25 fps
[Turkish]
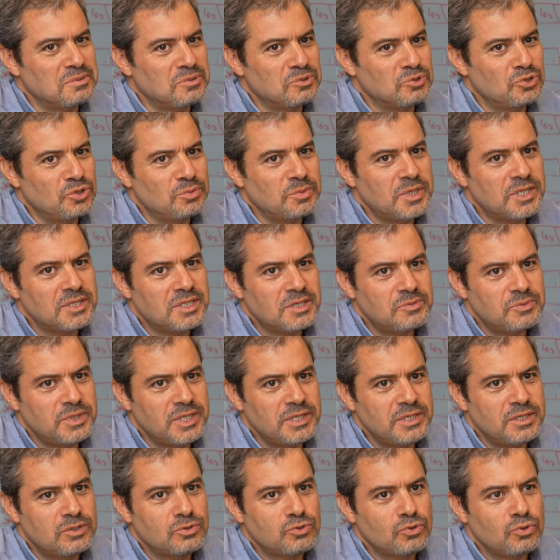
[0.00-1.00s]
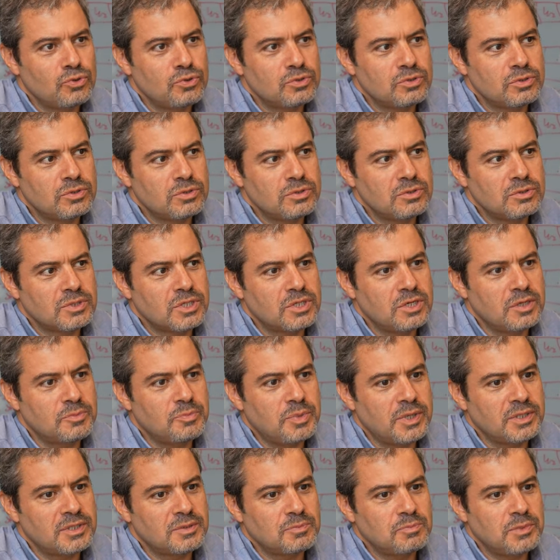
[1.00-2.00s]
o zaman tabii Ericsson
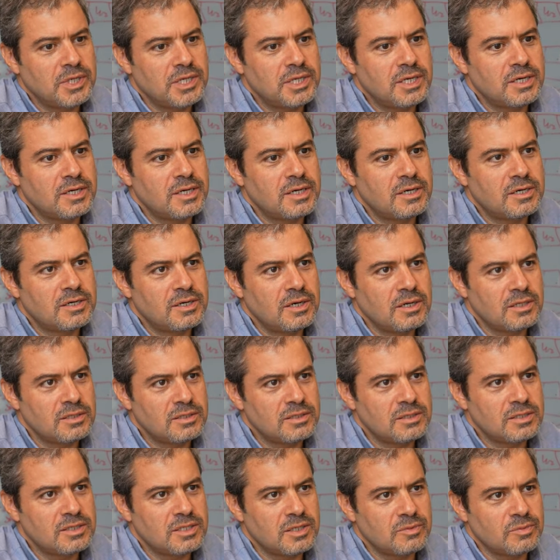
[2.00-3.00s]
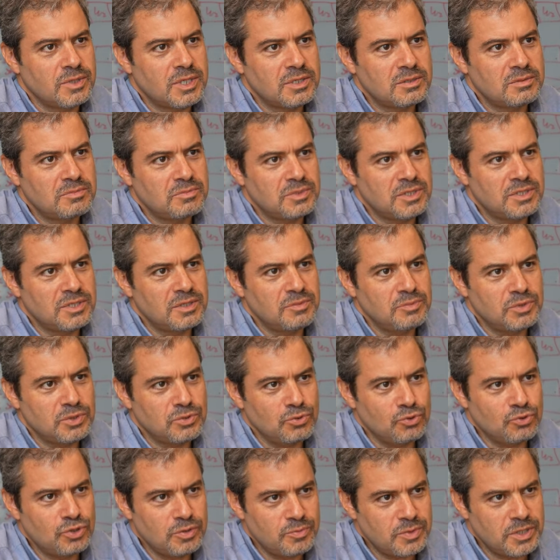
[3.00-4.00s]
kapatma kararı aldığı zaman bize bir
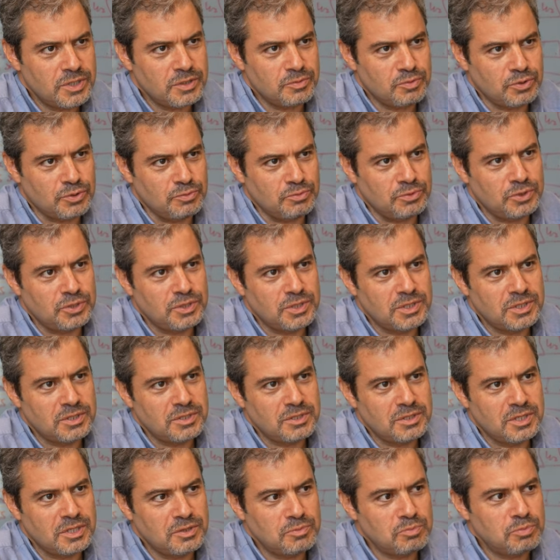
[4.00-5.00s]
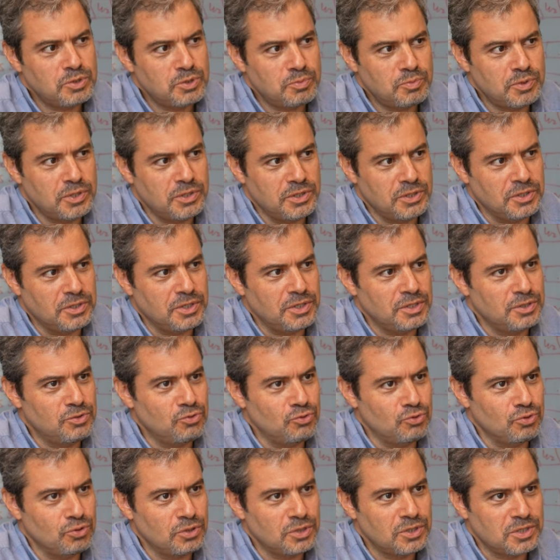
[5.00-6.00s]
ödeme yapılmıştı. 70 bin
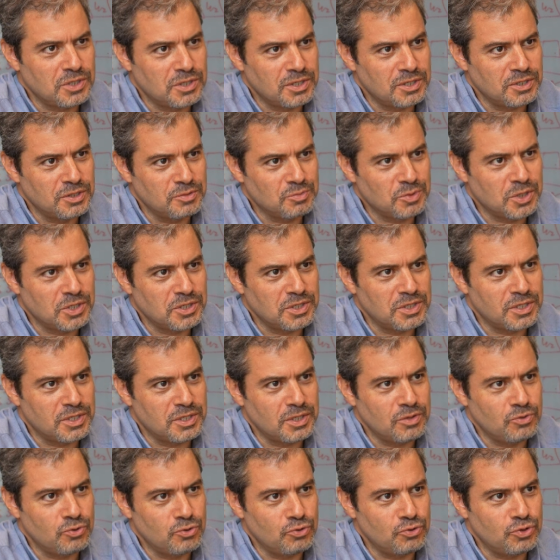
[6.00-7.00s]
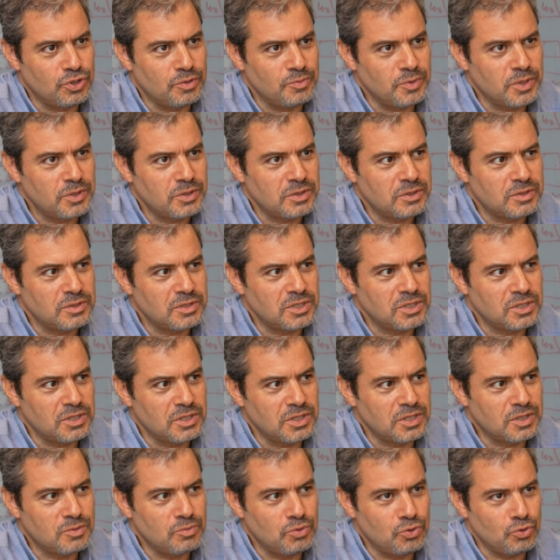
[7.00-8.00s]
liraydı o hatırladığım kadarıyla o ödeme.
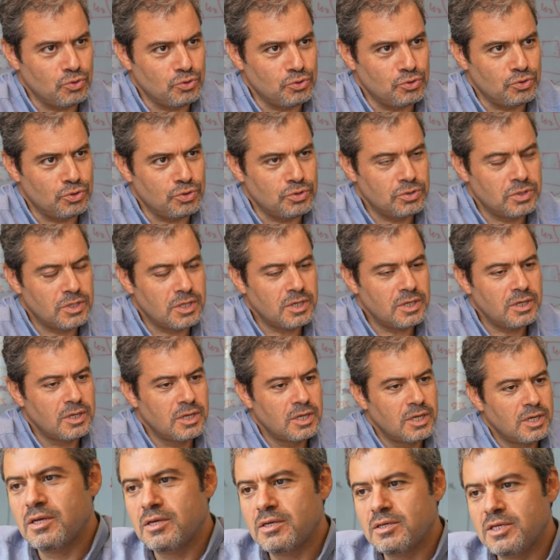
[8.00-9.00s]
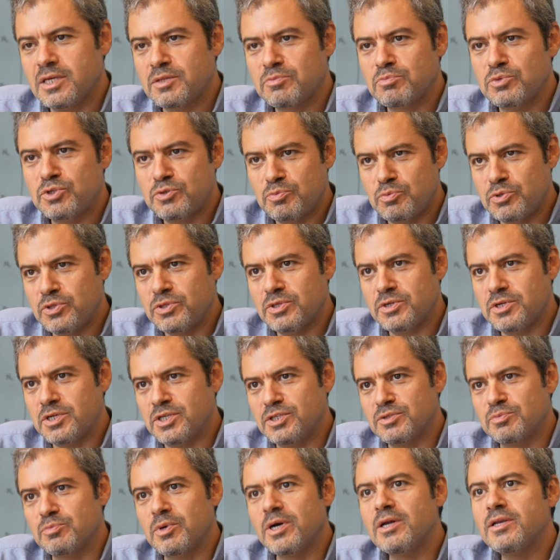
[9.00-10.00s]
İşte 2014'te. 70 bin lira
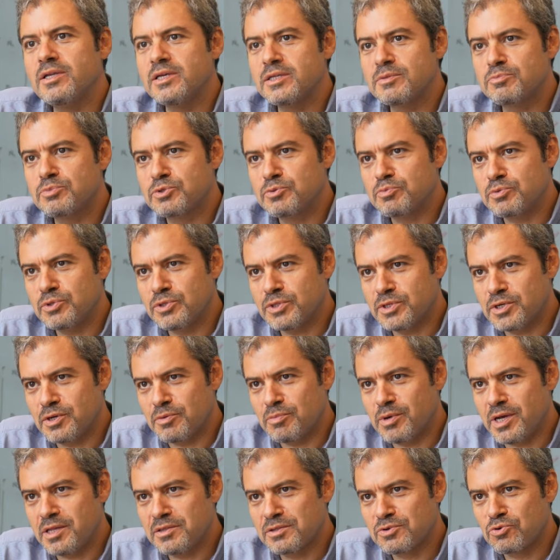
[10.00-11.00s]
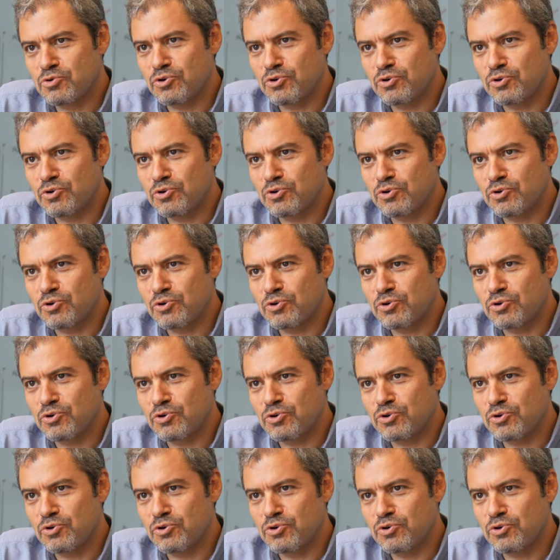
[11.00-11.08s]
İsmail, 70 bin lira ben